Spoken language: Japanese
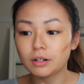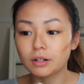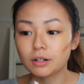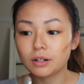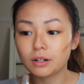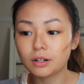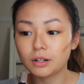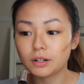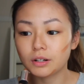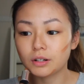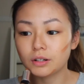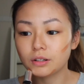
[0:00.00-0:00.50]
か
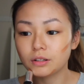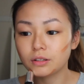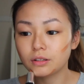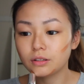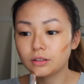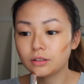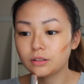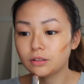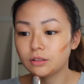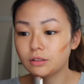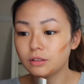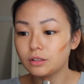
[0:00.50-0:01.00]
ら
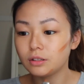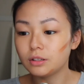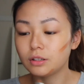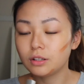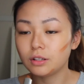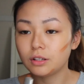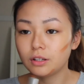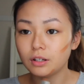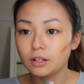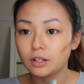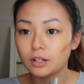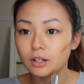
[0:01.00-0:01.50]

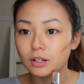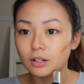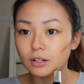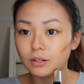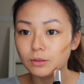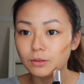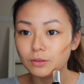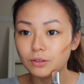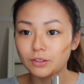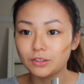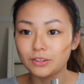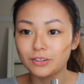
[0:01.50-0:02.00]
あ
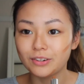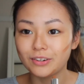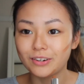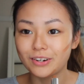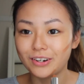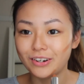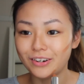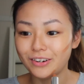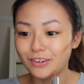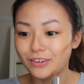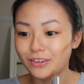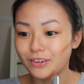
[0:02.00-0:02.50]
ごのと
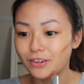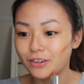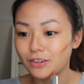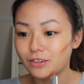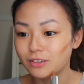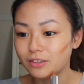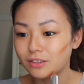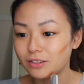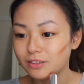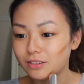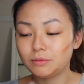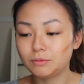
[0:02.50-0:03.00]
ころを
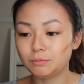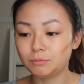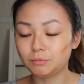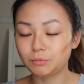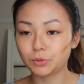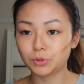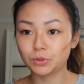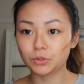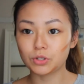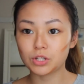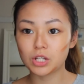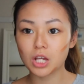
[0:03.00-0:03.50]

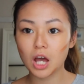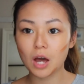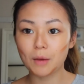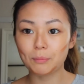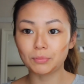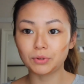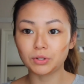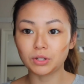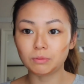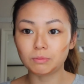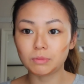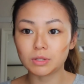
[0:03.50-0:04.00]
もっと
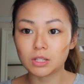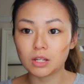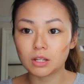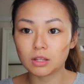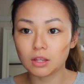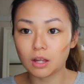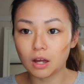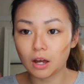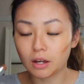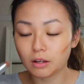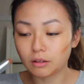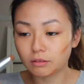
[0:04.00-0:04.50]
シャープに見せ
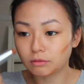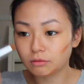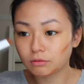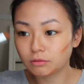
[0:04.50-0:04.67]
たいま